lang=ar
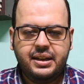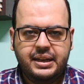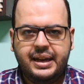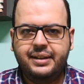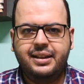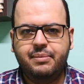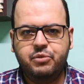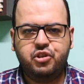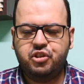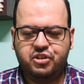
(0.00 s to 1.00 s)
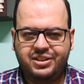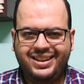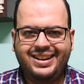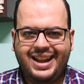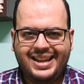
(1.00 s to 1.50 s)
لا ده مش
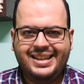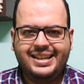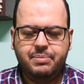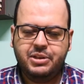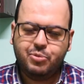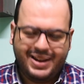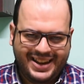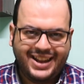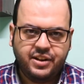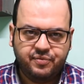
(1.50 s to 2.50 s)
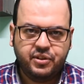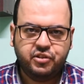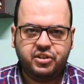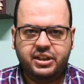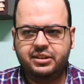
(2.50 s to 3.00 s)
السعر الحقيقي بالنسبه لنا احنا في
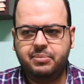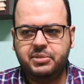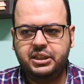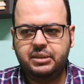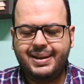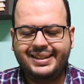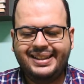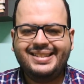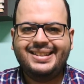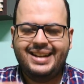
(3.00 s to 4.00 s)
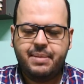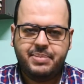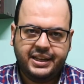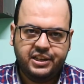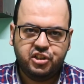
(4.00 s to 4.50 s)
مصر يعني انت لما تيجي بقى تنزل
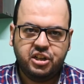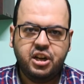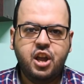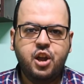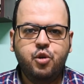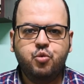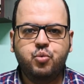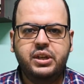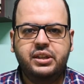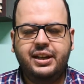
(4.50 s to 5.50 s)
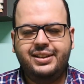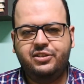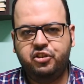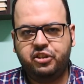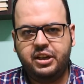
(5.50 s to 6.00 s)
الابلكيشن وعايز
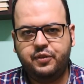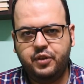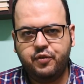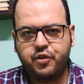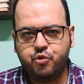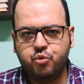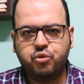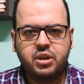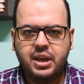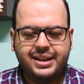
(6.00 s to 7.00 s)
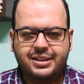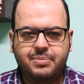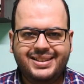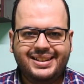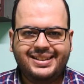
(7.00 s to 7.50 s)
تشترك في ايفر نوت هيديك
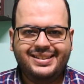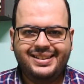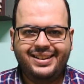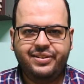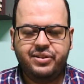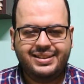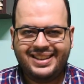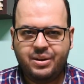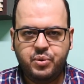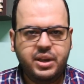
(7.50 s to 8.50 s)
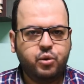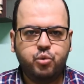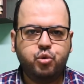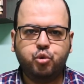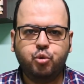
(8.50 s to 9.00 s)
مثلا سعر سنوي
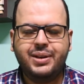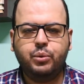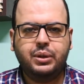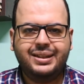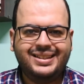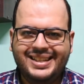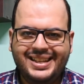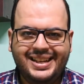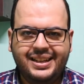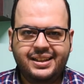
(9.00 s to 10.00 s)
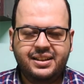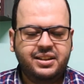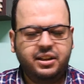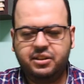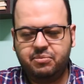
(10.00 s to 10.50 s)
هيكون 630 جنيه
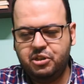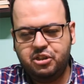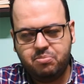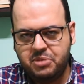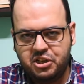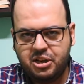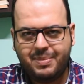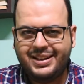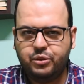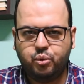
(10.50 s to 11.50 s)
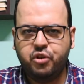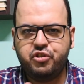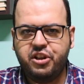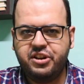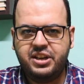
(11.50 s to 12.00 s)
يعني مش مش 8 دولار
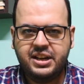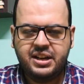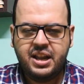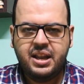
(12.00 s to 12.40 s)
شهريا